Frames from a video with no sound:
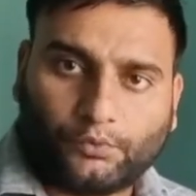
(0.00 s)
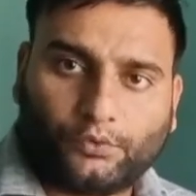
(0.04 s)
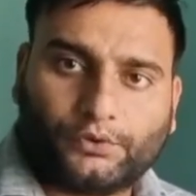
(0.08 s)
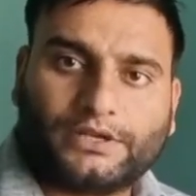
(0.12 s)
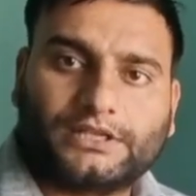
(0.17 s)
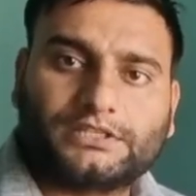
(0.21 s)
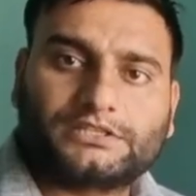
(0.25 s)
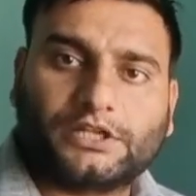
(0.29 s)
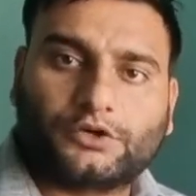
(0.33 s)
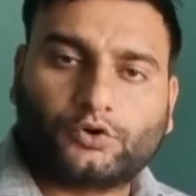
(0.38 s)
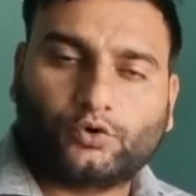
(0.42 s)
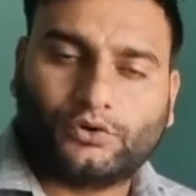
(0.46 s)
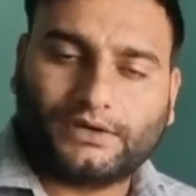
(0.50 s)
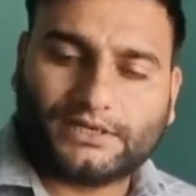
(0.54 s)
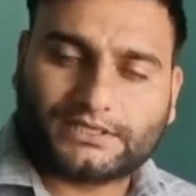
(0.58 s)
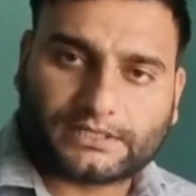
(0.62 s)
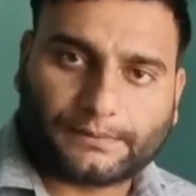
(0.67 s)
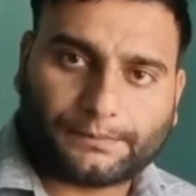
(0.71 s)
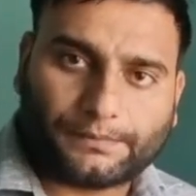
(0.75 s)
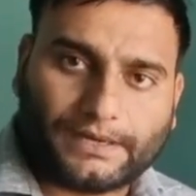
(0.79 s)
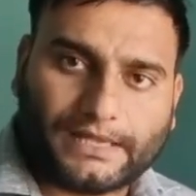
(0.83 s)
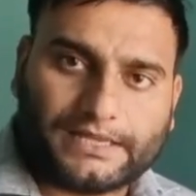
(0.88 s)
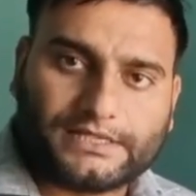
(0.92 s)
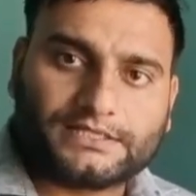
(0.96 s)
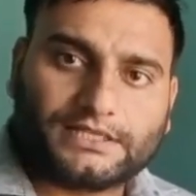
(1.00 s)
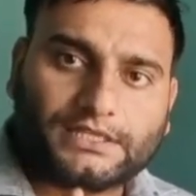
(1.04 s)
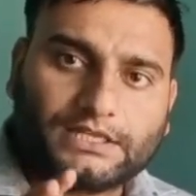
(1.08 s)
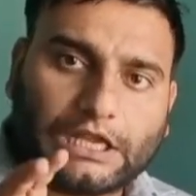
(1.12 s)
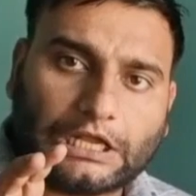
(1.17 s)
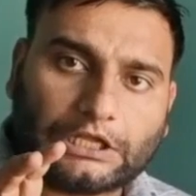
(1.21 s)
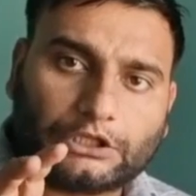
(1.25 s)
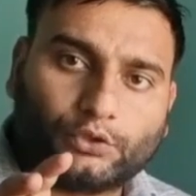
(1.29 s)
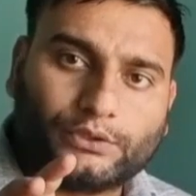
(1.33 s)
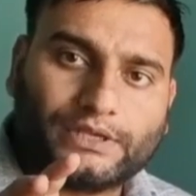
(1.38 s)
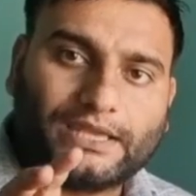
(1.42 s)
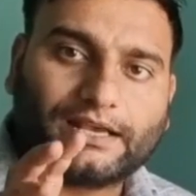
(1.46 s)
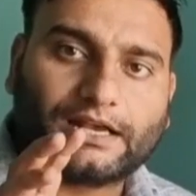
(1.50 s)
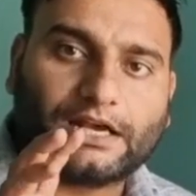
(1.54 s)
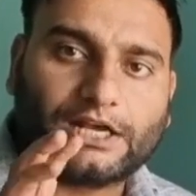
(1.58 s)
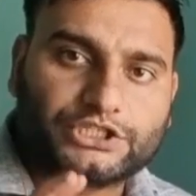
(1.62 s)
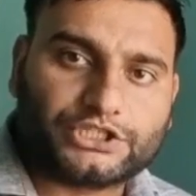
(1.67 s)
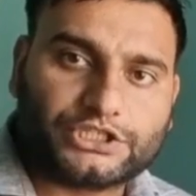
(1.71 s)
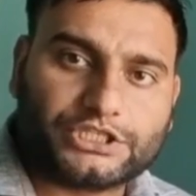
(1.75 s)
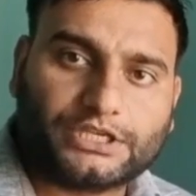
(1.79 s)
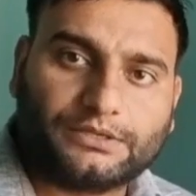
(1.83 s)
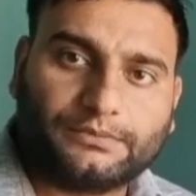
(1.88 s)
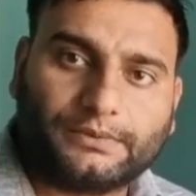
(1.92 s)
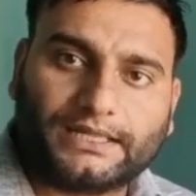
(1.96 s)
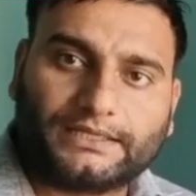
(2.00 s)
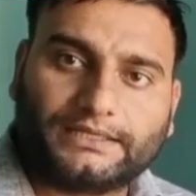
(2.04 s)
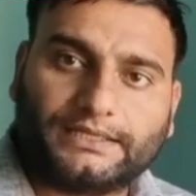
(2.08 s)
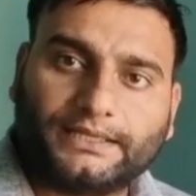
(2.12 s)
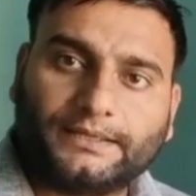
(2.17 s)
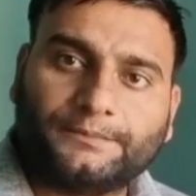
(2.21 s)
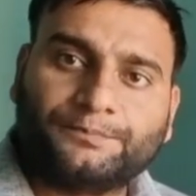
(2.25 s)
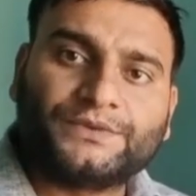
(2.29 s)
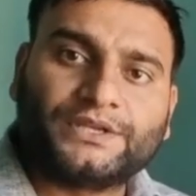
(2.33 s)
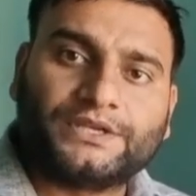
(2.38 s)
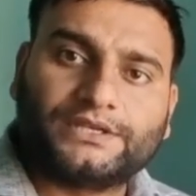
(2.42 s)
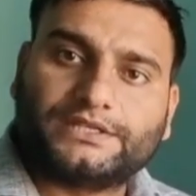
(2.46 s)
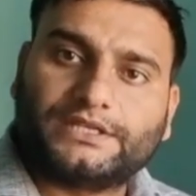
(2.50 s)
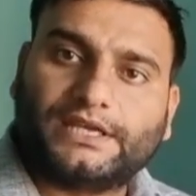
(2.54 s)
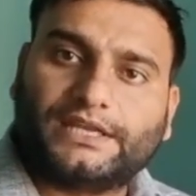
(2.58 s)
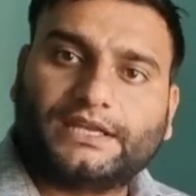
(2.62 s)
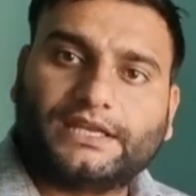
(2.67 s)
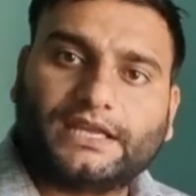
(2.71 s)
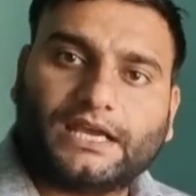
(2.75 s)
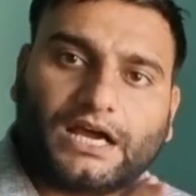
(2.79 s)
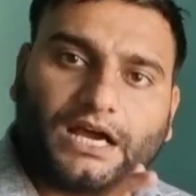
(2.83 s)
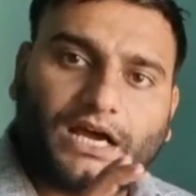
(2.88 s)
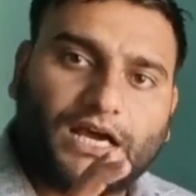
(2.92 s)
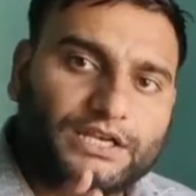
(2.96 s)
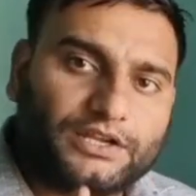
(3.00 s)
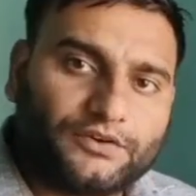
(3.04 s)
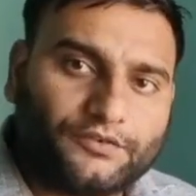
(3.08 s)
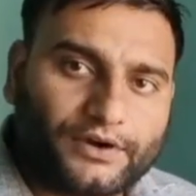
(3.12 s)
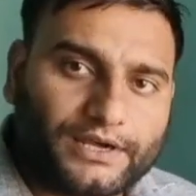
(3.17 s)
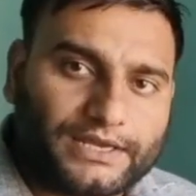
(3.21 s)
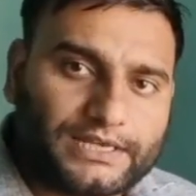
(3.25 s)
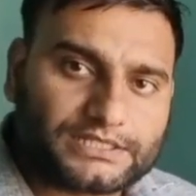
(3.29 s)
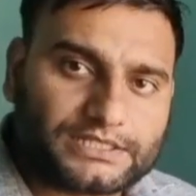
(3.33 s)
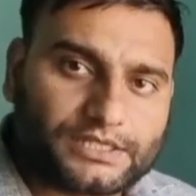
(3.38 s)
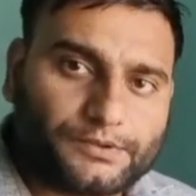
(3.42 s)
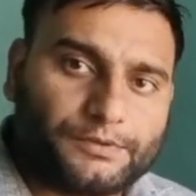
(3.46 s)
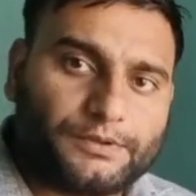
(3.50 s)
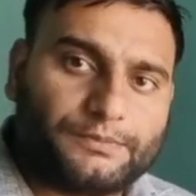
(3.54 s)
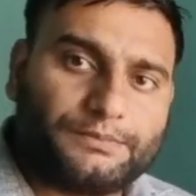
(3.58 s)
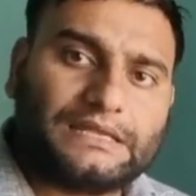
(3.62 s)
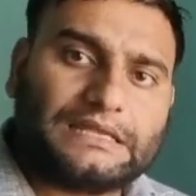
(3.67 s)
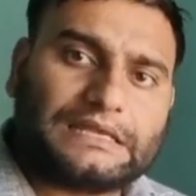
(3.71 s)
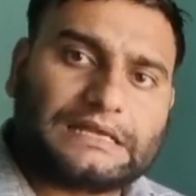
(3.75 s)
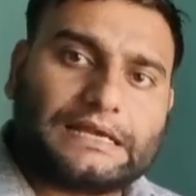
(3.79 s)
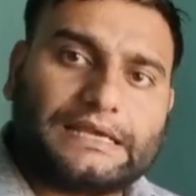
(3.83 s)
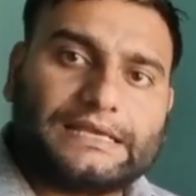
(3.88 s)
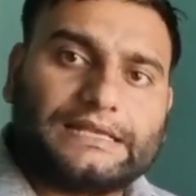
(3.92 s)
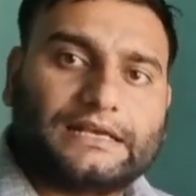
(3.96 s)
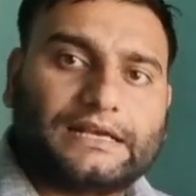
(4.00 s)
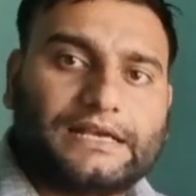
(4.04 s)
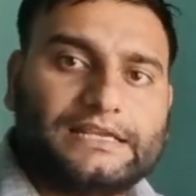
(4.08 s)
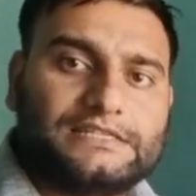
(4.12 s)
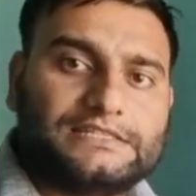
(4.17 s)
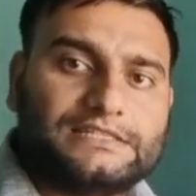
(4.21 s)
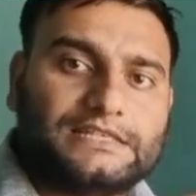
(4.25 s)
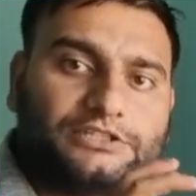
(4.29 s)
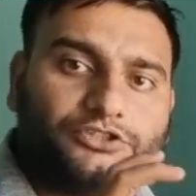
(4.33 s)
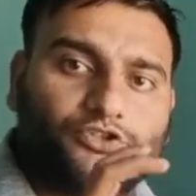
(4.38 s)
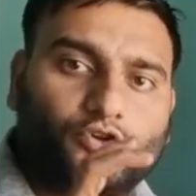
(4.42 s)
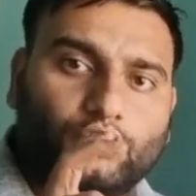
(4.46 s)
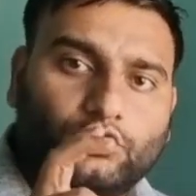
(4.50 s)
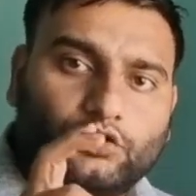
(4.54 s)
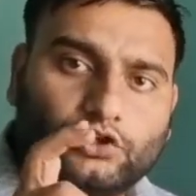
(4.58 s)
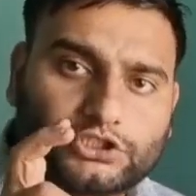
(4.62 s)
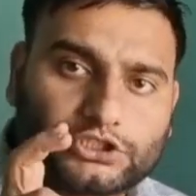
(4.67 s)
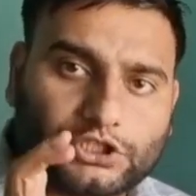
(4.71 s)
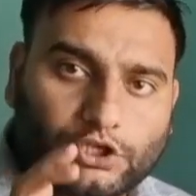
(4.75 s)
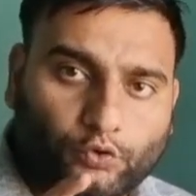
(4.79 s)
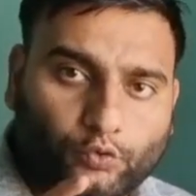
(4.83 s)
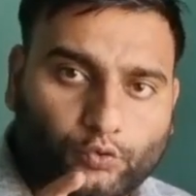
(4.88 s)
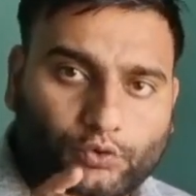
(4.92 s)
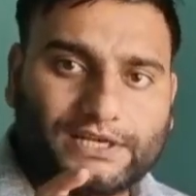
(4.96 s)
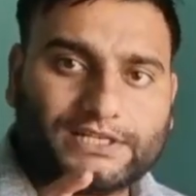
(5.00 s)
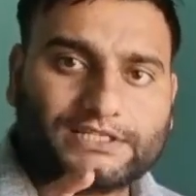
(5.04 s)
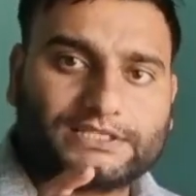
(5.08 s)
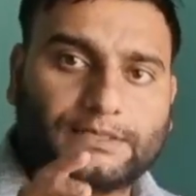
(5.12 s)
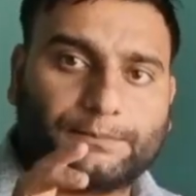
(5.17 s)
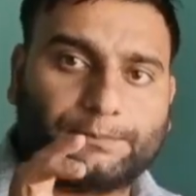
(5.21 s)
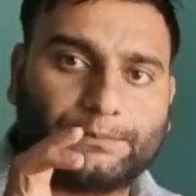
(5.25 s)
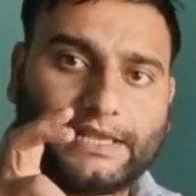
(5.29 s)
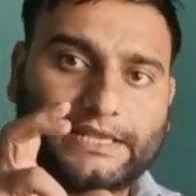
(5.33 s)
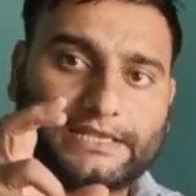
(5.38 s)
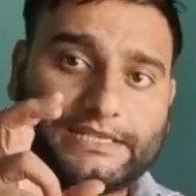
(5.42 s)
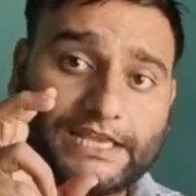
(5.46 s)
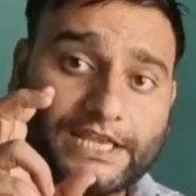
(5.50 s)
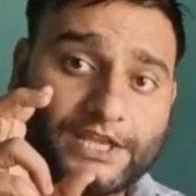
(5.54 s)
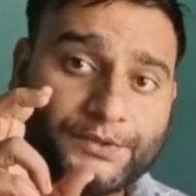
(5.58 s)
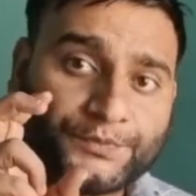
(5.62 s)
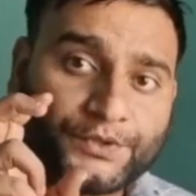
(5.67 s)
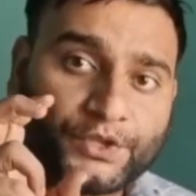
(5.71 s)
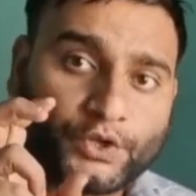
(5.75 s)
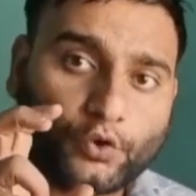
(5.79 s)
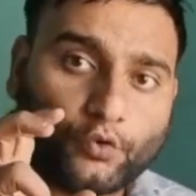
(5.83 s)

पूरे सर्कुलेट सप्लाई से तो ये एक अच्छी बात है यानी कि आने वाले समय में कहीं ना कहीं इसकी जो सर्कुलेट सप्लाई है